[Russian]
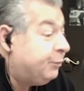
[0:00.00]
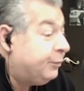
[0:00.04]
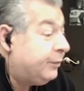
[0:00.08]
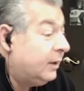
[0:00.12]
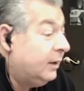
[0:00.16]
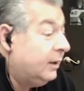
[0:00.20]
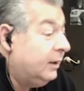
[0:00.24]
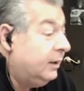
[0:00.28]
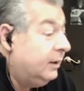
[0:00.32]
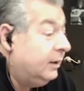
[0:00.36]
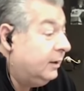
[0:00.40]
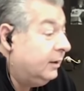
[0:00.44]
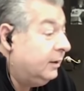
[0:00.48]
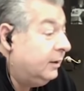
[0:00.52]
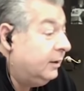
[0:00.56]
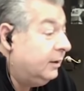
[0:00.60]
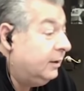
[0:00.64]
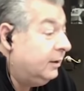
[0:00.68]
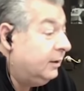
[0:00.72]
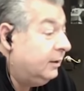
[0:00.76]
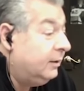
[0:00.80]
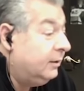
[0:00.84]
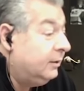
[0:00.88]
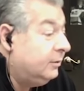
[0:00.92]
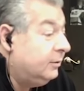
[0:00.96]

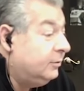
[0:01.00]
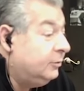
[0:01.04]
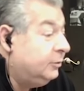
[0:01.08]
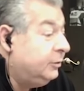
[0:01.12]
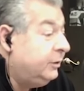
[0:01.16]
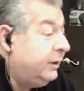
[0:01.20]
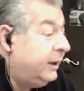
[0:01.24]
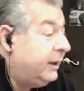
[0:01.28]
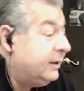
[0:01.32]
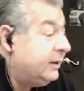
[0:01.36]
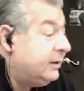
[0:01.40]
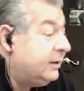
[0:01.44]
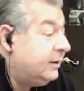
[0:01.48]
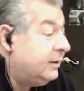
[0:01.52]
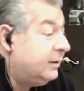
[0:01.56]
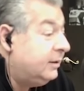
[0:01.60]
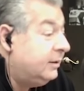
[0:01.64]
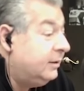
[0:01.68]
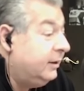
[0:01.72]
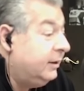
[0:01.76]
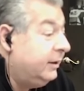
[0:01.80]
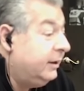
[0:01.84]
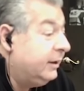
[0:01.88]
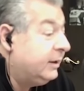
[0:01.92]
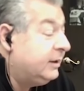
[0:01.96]
Э, у нас
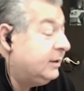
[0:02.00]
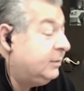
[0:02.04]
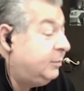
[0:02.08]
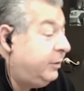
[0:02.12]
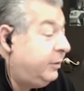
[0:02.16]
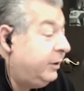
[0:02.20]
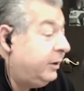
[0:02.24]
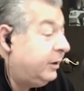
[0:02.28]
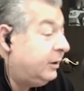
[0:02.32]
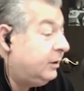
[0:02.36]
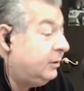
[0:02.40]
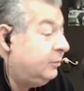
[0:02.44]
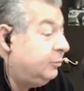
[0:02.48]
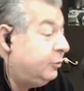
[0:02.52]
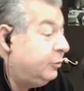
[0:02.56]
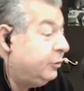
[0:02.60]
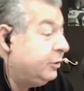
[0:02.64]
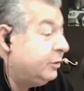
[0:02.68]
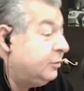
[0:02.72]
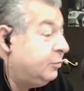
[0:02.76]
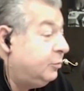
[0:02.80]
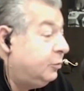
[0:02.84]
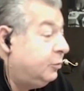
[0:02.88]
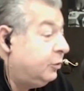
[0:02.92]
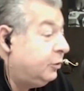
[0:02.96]
эксперт по
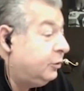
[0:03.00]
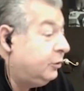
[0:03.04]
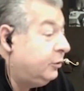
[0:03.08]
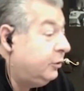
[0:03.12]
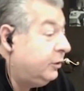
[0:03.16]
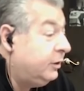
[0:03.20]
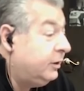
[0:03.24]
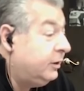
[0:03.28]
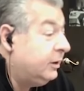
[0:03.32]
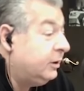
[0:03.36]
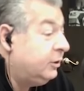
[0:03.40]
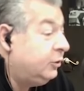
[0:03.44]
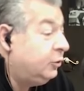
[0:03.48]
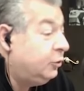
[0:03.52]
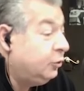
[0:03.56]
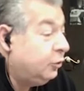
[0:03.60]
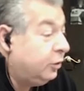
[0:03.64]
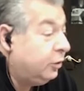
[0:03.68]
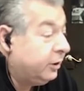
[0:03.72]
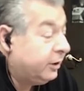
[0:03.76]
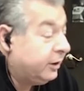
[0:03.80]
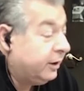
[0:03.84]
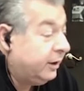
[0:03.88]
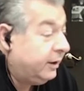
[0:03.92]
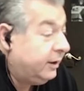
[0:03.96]
спорту это
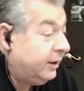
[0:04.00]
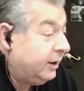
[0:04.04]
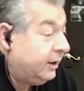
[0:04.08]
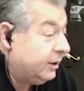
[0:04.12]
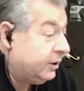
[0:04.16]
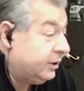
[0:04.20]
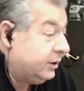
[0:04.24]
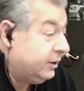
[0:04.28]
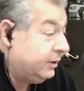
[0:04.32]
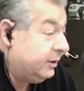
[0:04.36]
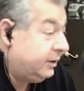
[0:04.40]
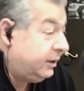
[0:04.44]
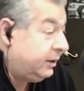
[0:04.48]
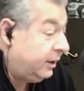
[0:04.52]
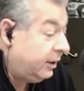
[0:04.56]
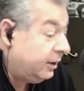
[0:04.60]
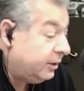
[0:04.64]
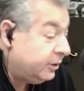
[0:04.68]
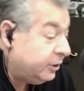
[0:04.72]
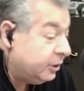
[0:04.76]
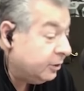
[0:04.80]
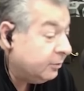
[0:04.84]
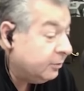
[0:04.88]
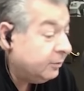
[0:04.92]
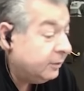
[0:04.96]
только Яша
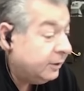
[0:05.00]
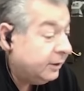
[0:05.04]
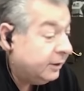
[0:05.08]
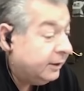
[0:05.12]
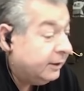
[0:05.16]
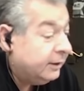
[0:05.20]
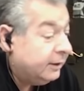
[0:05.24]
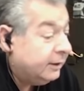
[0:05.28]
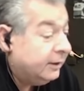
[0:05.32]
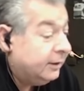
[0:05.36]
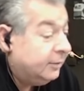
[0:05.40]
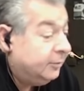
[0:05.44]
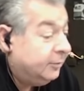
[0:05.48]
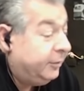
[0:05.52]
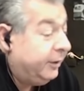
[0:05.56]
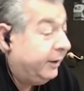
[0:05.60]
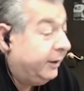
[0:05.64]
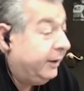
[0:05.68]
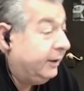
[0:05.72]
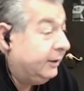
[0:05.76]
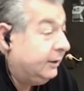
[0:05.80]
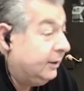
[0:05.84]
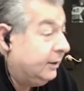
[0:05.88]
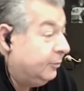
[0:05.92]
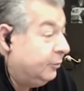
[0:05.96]
Стрельчин,
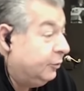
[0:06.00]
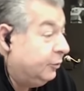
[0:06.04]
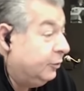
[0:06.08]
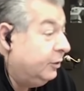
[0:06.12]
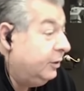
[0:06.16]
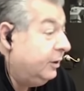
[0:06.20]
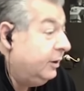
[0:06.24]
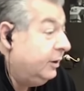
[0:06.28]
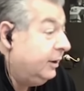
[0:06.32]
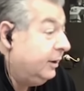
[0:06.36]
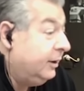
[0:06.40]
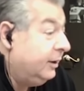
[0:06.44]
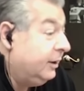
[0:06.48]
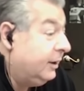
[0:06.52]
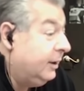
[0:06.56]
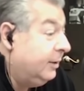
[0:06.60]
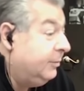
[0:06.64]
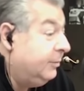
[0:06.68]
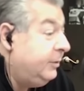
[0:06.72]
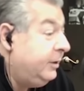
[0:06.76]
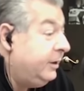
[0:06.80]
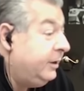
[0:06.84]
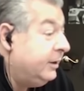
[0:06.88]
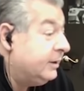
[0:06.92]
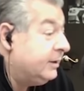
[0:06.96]
поэтому ко
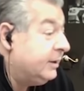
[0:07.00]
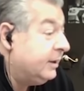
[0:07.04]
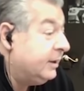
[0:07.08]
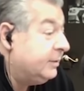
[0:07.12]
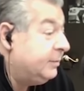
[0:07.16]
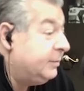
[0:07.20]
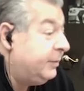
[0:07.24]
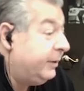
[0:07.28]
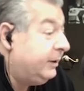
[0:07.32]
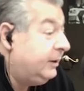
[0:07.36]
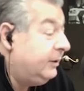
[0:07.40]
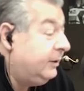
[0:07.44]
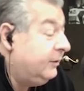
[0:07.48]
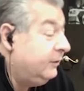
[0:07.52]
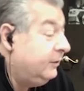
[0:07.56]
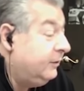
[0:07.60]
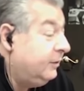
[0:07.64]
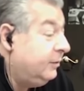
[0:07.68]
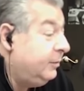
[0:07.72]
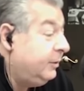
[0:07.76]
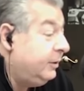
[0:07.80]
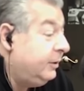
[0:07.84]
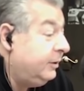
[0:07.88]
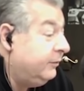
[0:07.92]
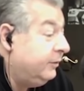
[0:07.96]
мне со
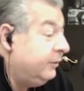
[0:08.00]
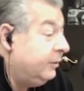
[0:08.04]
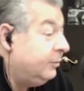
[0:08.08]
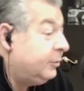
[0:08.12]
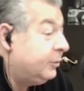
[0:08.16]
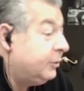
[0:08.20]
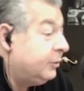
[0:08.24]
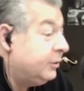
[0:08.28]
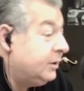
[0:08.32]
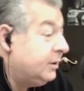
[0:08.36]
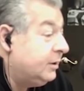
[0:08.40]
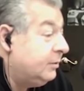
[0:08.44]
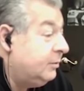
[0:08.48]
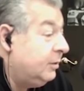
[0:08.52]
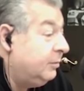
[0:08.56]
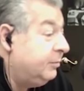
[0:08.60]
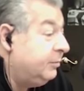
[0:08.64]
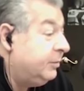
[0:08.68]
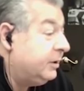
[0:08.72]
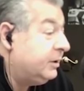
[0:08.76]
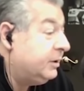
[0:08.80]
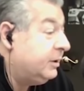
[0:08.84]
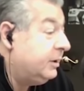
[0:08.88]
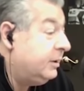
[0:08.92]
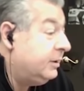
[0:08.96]
спортивными вопросами,
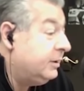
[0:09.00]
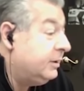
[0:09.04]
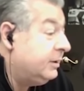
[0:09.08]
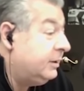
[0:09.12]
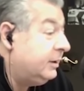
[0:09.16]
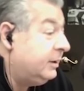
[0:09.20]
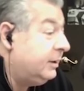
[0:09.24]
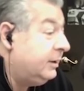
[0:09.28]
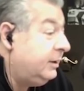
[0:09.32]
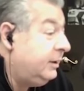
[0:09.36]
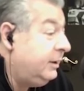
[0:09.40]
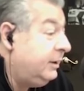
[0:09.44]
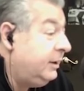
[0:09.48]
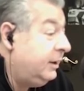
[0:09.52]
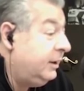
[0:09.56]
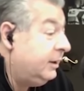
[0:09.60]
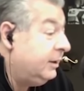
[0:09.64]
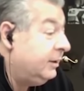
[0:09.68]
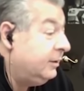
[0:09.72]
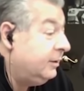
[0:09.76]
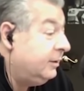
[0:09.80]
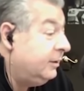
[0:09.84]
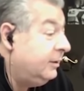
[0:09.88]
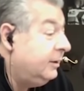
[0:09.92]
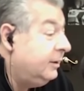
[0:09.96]
пожалуйста,
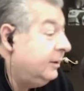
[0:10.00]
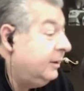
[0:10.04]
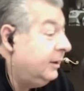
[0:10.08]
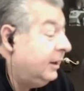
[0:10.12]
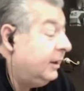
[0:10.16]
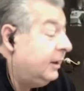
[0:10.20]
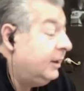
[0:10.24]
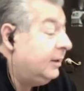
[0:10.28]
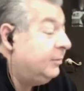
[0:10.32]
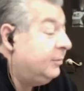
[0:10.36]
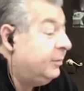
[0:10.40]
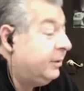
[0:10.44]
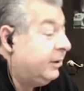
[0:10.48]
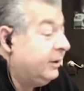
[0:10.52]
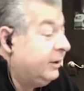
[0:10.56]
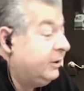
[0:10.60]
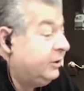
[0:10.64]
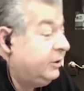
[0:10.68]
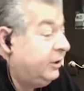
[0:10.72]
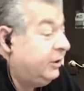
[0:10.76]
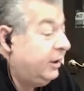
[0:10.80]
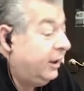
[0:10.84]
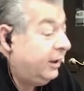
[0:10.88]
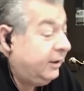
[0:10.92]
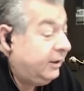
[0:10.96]
не
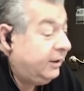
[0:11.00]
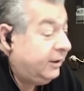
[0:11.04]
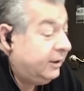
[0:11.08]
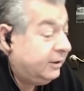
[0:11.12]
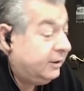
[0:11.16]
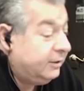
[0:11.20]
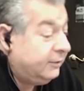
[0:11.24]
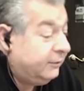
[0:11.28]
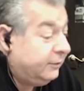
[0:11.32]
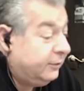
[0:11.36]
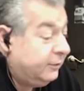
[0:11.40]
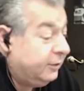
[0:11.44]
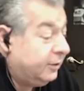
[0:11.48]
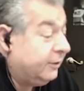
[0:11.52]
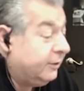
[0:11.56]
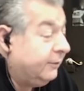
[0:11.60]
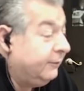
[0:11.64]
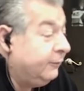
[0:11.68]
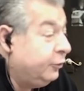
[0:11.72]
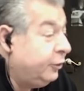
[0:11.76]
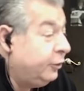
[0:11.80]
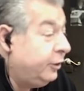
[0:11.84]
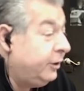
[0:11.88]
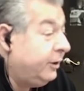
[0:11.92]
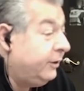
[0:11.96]
обращайтесь, все
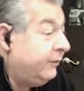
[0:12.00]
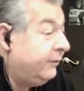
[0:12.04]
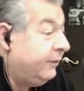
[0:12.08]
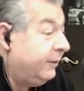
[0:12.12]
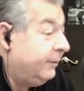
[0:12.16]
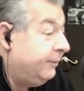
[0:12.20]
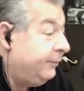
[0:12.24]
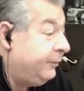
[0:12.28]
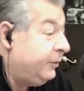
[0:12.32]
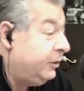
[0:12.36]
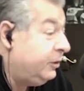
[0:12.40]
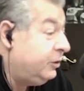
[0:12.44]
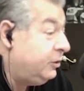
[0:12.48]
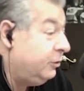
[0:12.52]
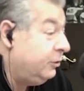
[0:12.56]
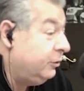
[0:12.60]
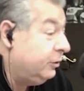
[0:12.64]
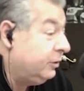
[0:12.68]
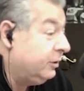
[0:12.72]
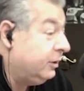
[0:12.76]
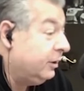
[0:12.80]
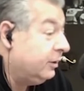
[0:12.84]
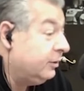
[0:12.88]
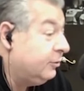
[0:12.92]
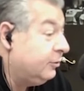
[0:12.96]
равно я вам ничего
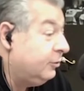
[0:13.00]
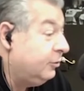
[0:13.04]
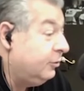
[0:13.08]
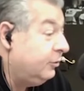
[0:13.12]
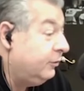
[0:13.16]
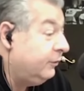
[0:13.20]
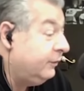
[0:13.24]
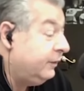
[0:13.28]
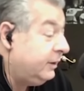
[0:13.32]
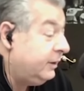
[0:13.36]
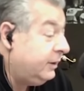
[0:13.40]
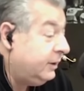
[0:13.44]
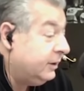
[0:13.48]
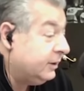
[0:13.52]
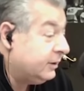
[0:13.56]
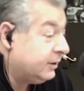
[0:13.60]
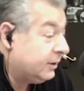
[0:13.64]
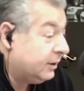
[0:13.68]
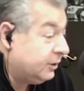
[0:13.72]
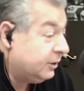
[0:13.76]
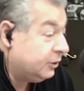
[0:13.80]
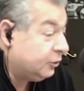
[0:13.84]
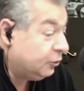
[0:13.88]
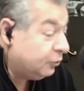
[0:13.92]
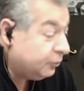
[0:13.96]
толкового не
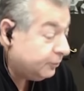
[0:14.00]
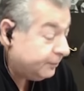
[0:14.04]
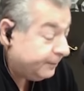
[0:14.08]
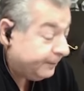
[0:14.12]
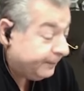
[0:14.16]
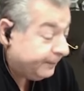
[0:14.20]
скажу.